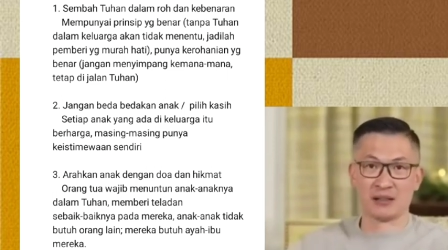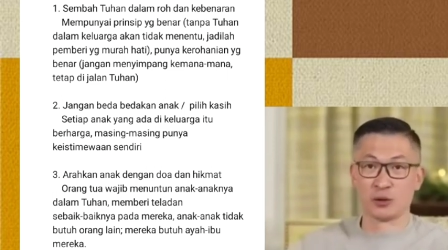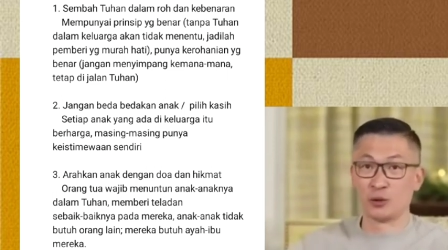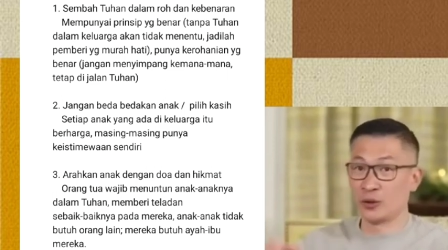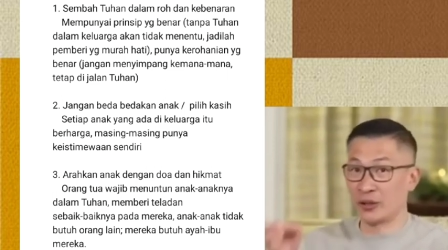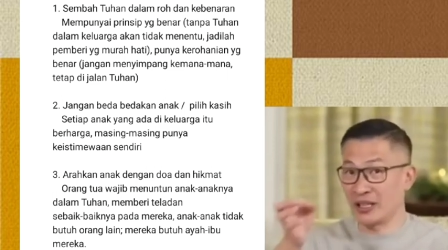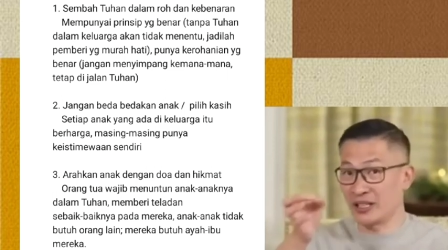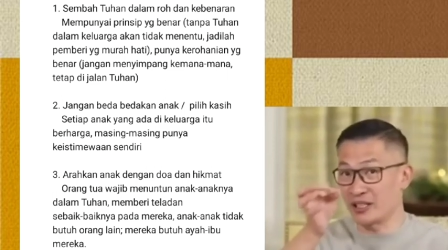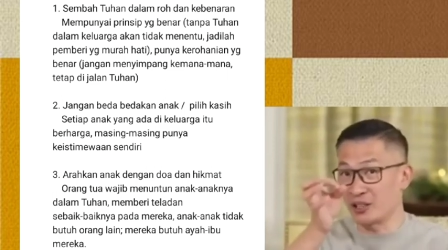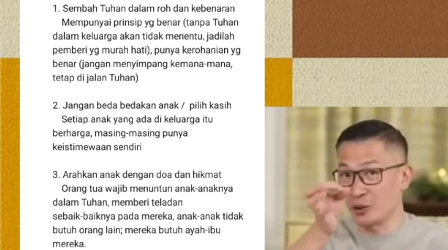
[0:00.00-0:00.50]

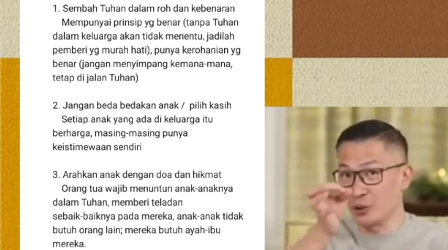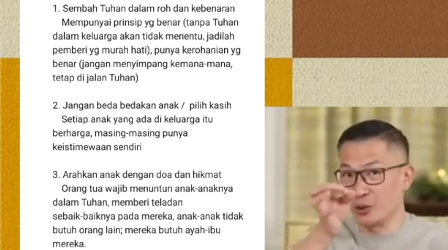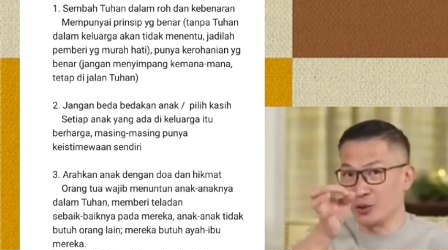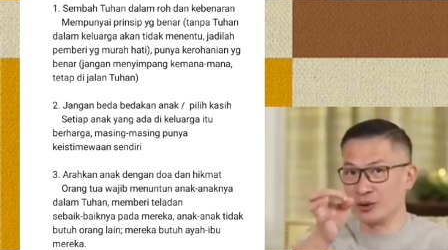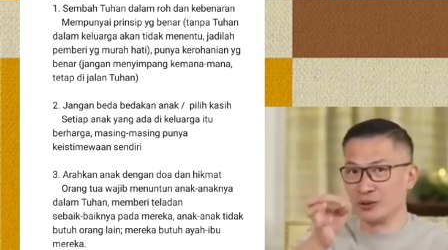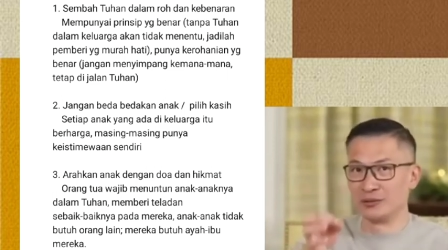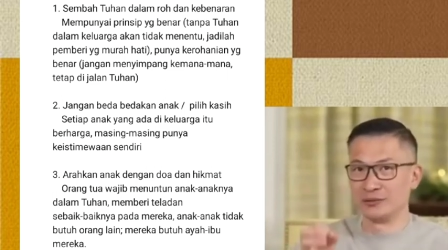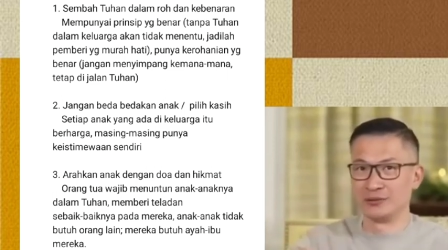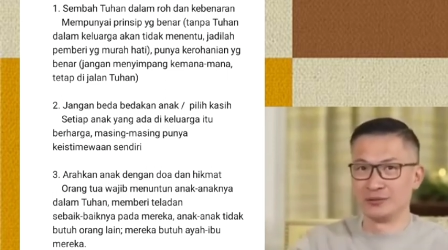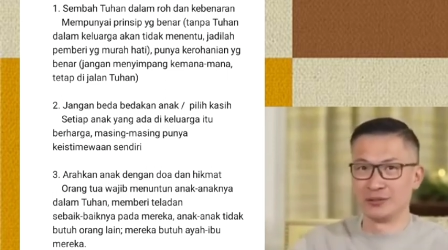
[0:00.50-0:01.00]
Cookies
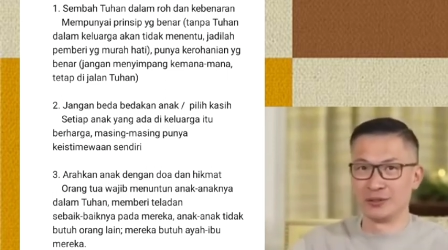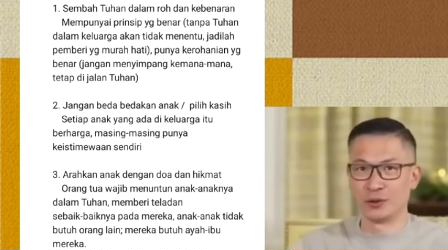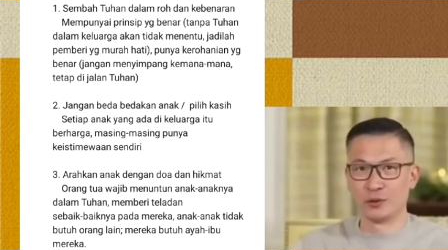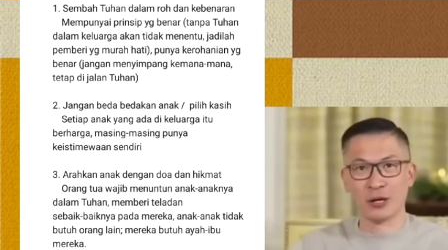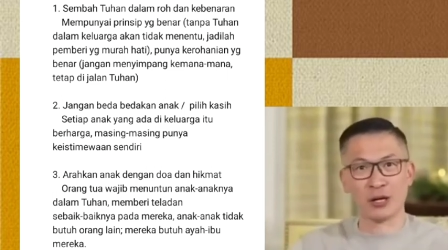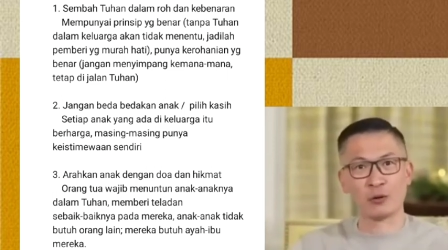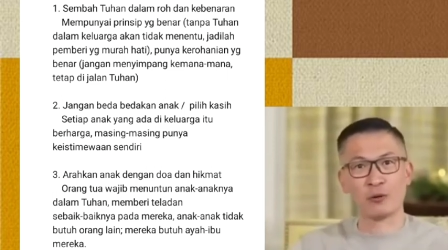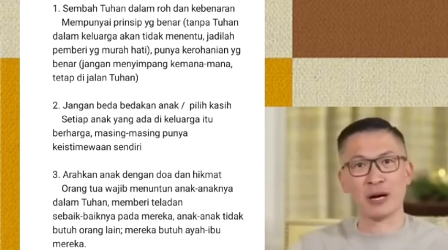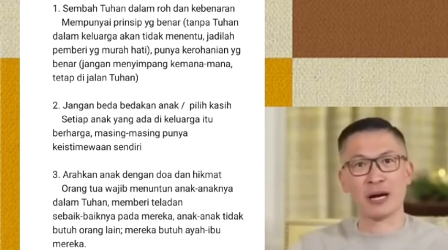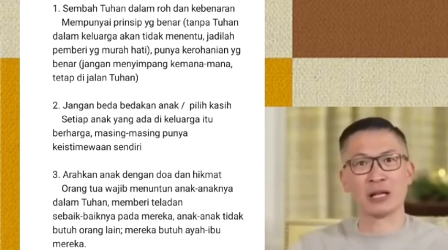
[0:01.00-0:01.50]
itu
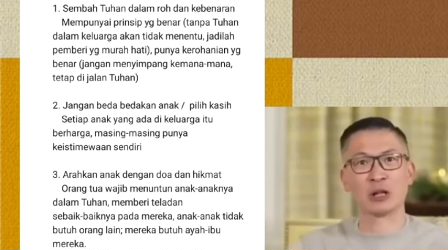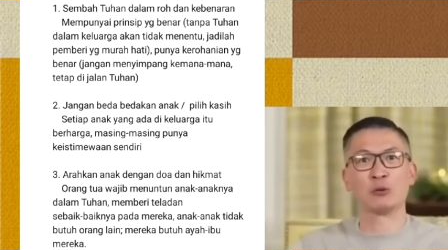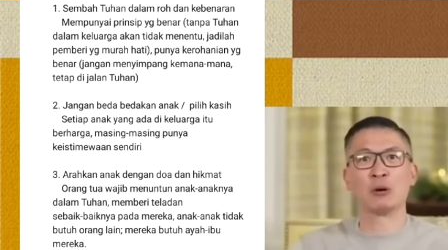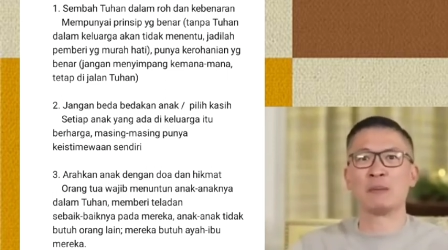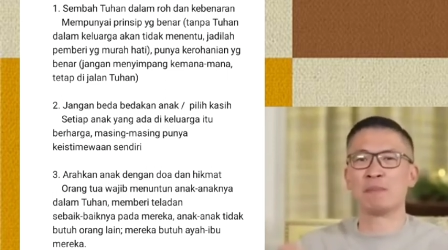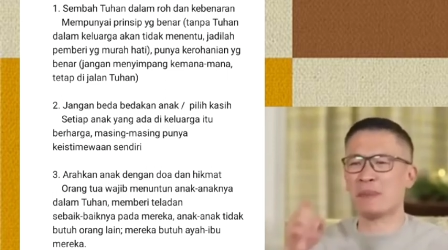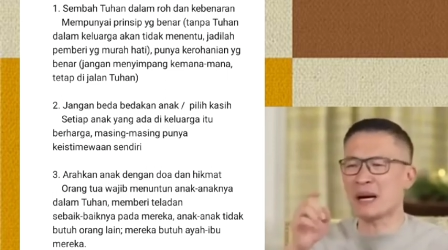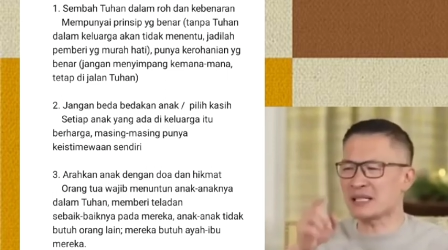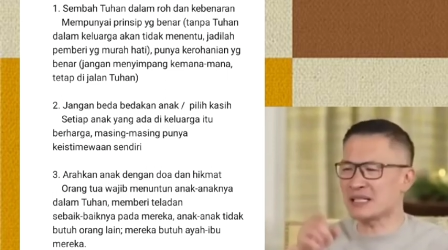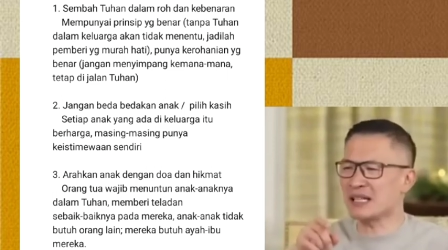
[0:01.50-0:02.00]
kue-kue,
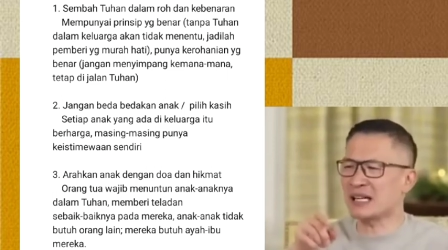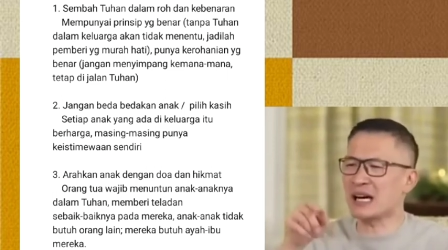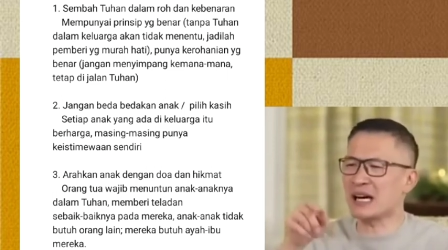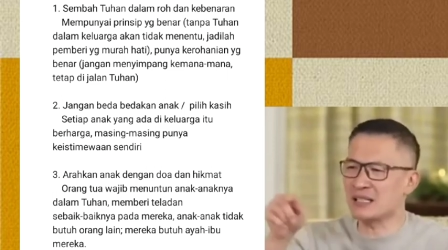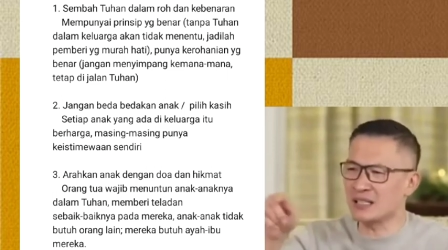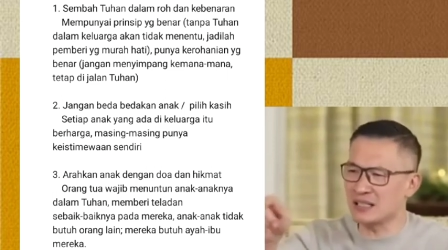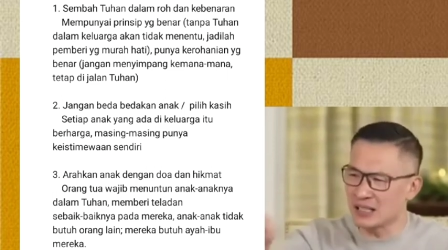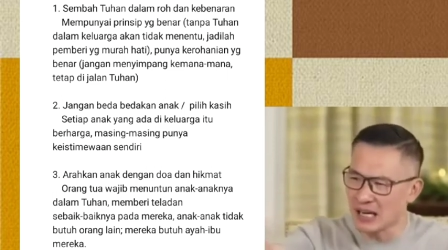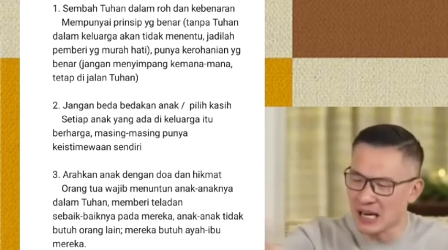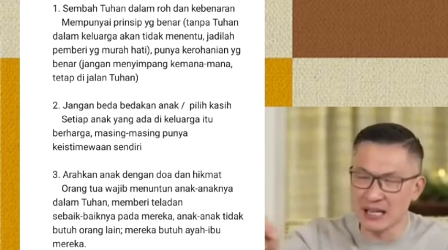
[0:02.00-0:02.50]
Tuhan pasti
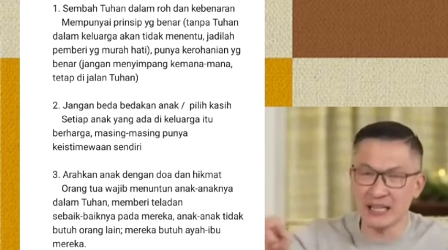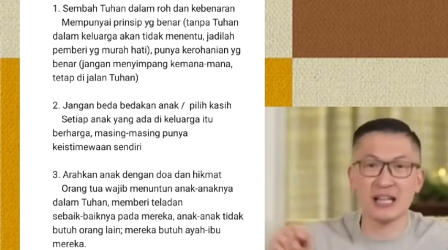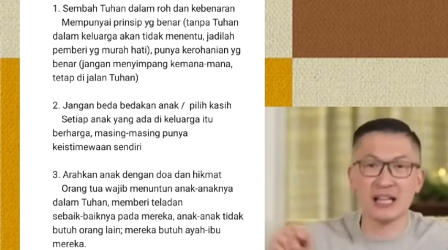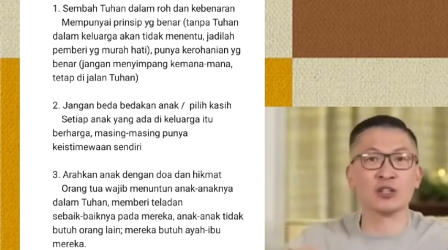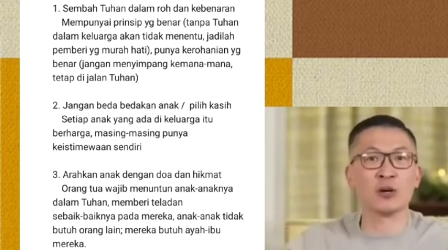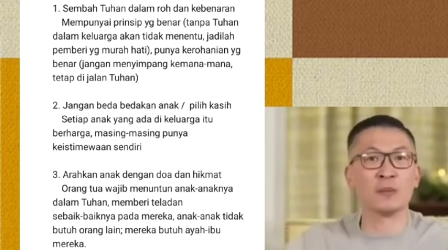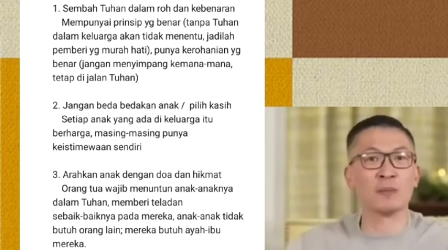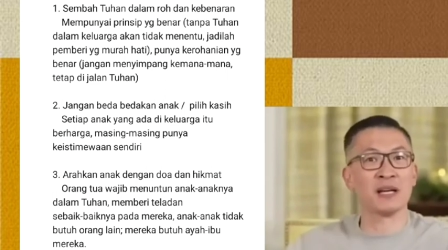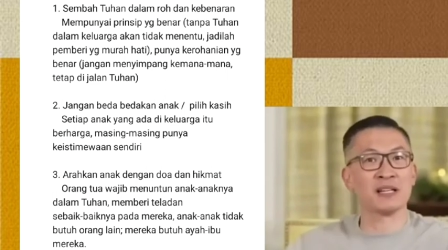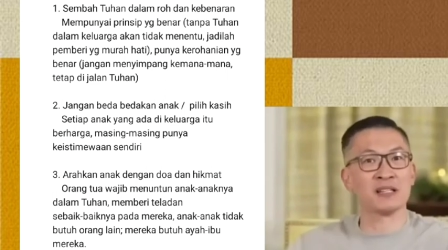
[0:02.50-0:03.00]
kasih sekalian
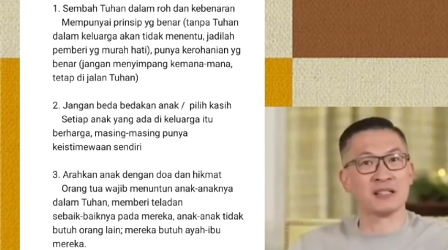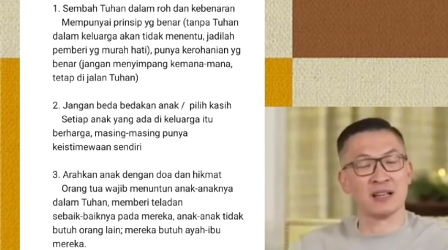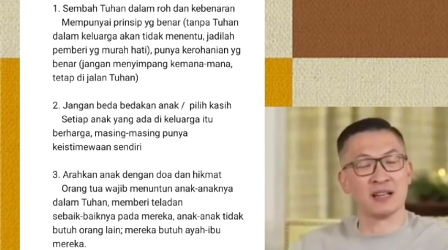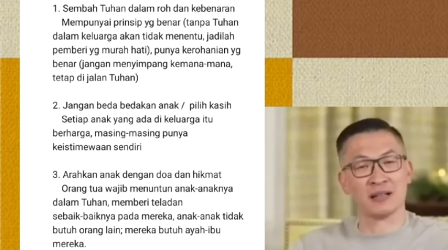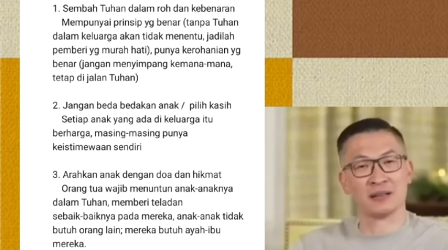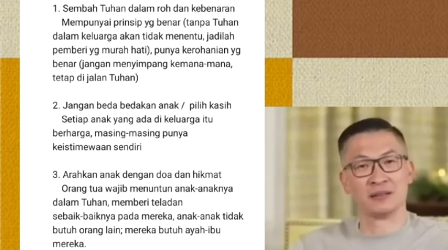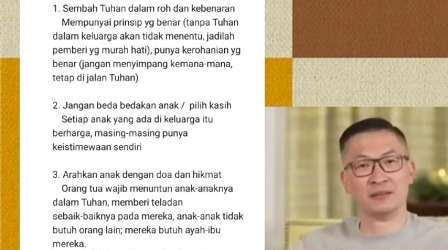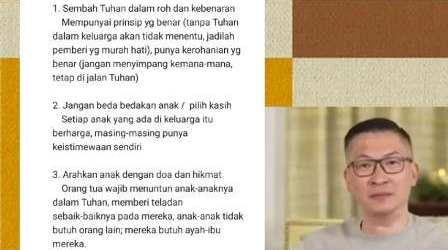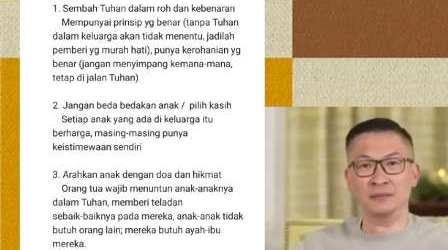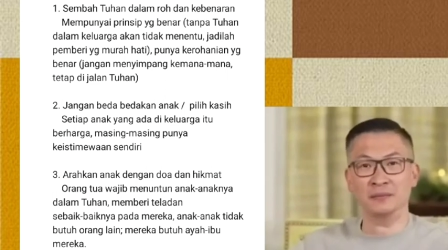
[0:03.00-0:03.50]
toplesnya.